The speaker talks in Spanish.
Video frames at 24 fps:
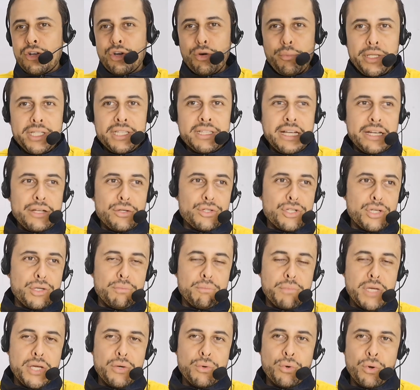comentarios
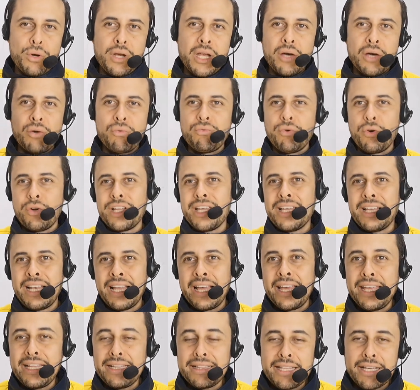en vivo, la euforia de
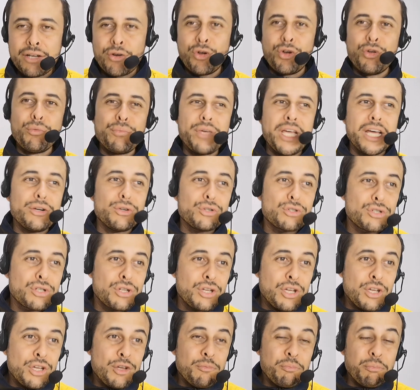la gente,
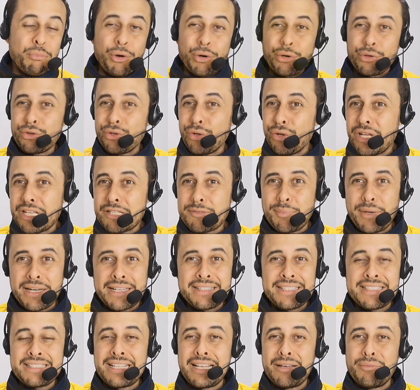colombianos por todas
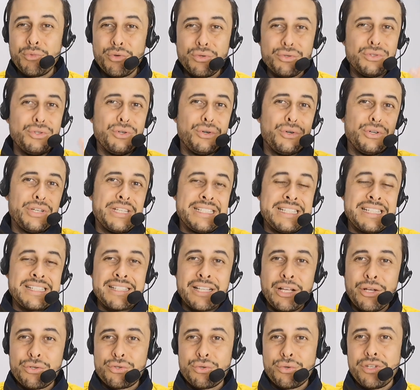partes del mundo, desde
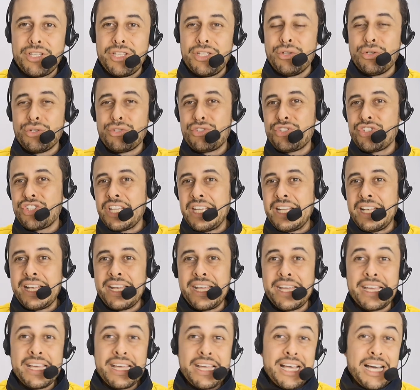Estados Unidos,
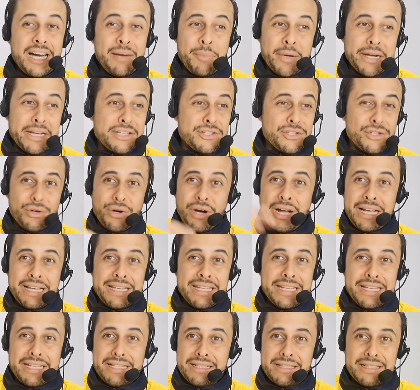Chile, apareció
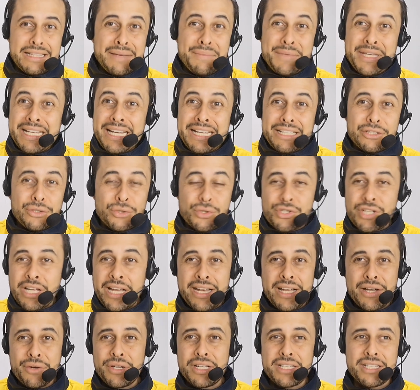alguien de Emiratos
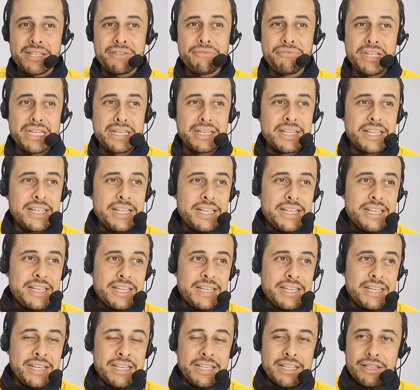Árabes, en fin,
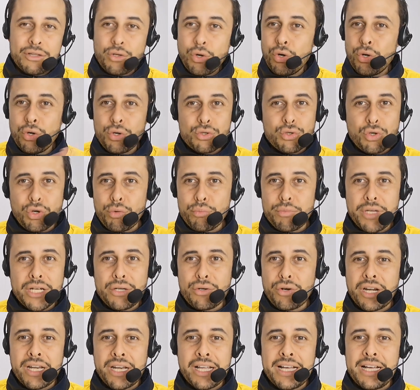eh, todos los
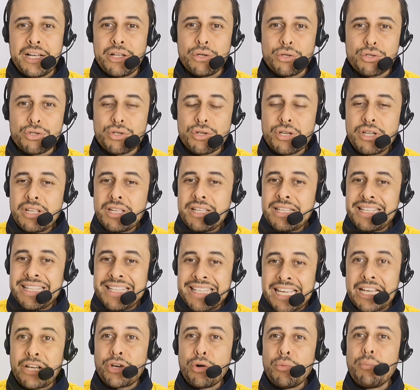colombianos regados
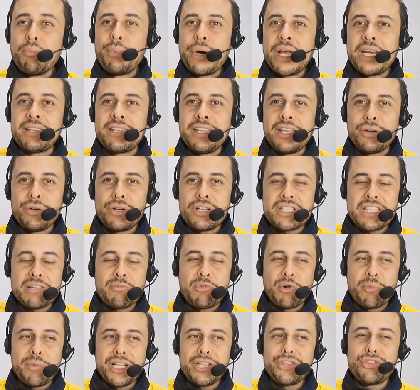que compartieron este
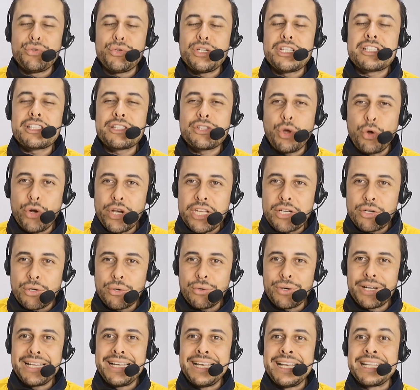momento
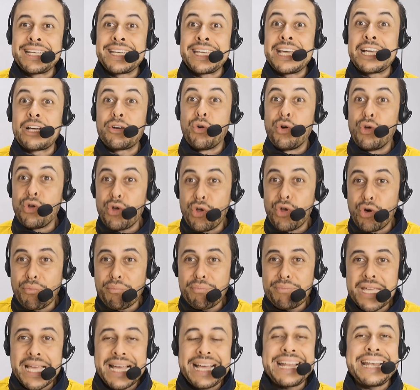histórico en el que
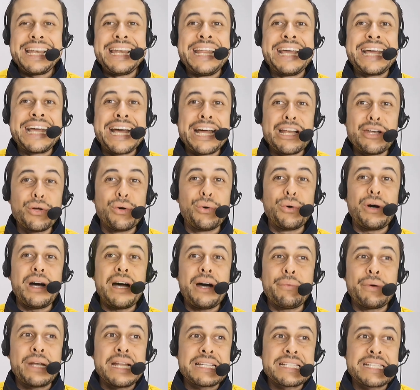Colombia le ganó
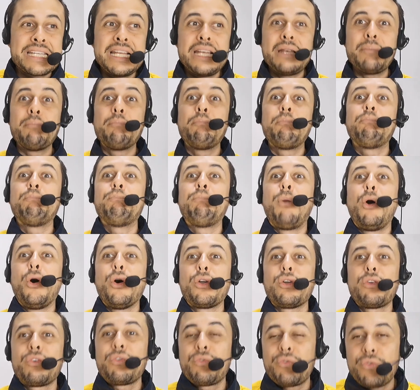a Brasil
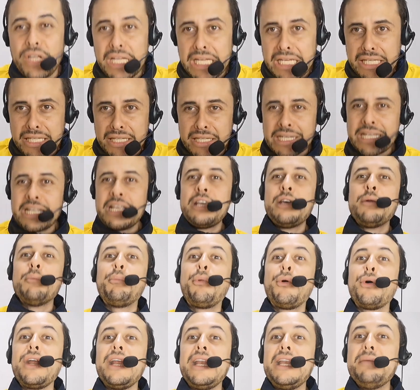por fin,
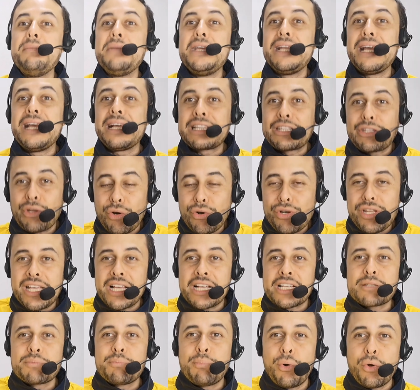por
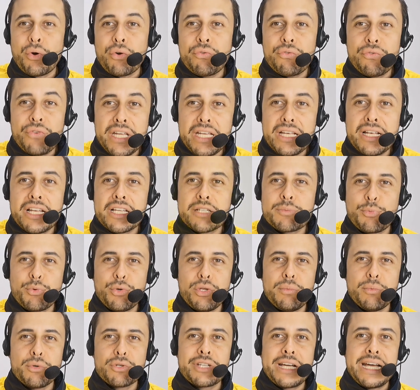eliminatorias, por fin les
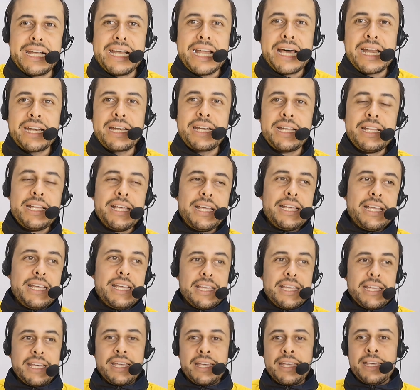pudimos ganar
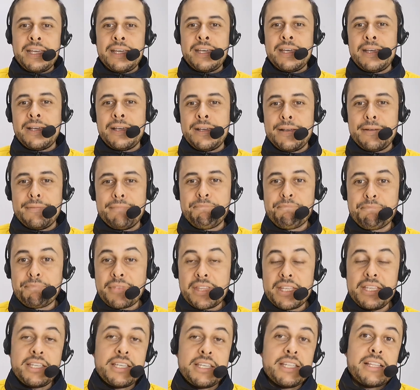eh,
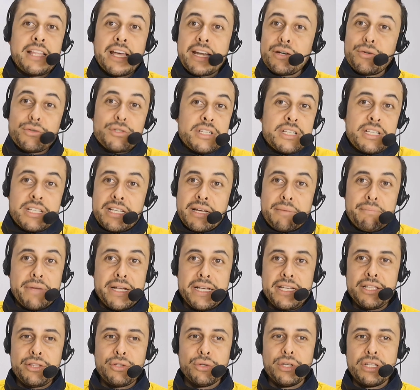y quitarnos ese San
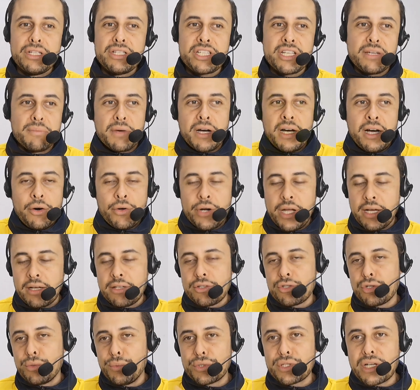Benito de encima.
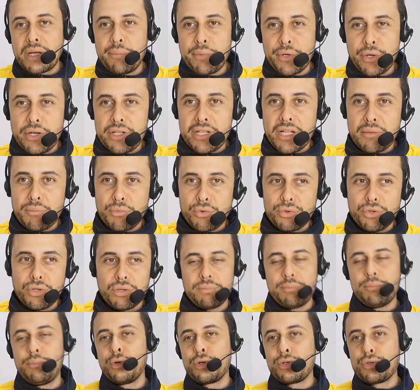Ahora, ¿somos campeones del
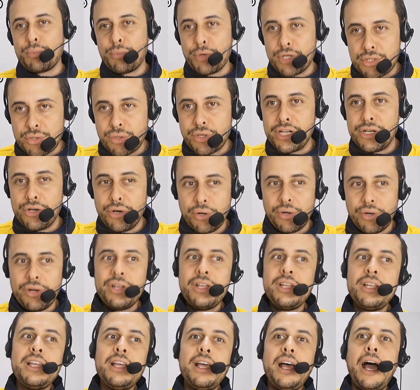mundo? Por supuesto que no.
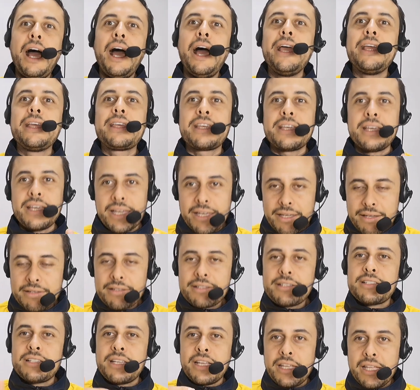Hay que
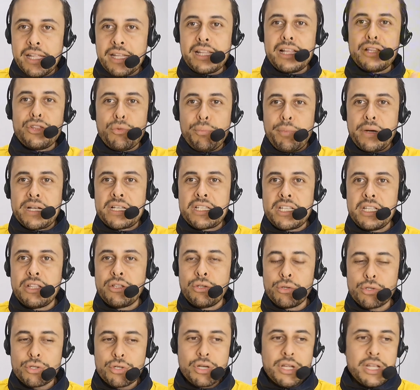seguir dando
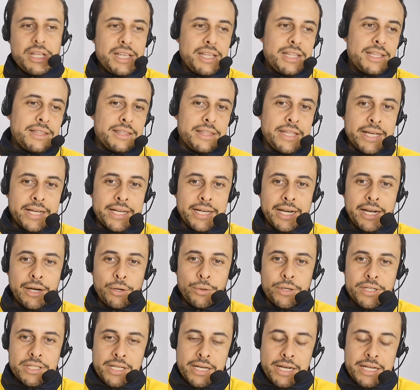pasitos de cara a
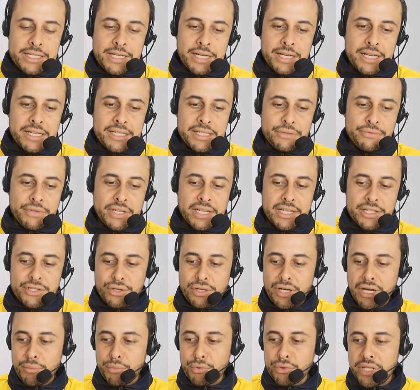lo que será esa
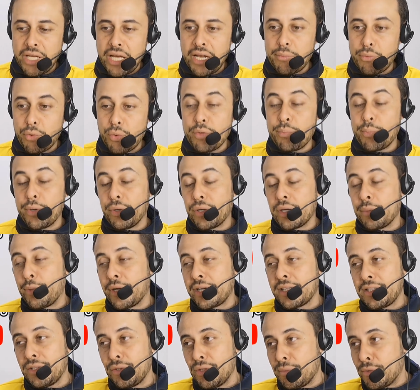clasificación al Mundial. Uy, pero qué
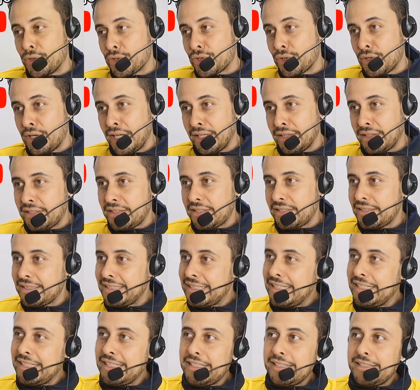partido emocionante.
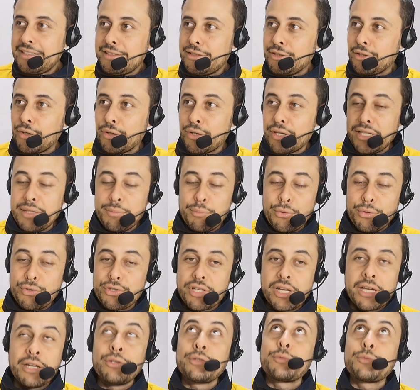Yo creo que ni
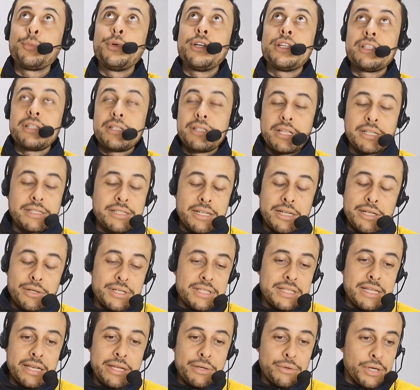Pucheros pues te
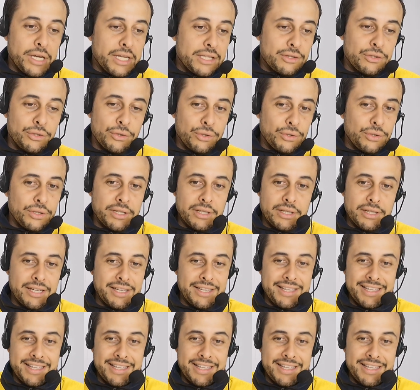escribe este libreto, eh,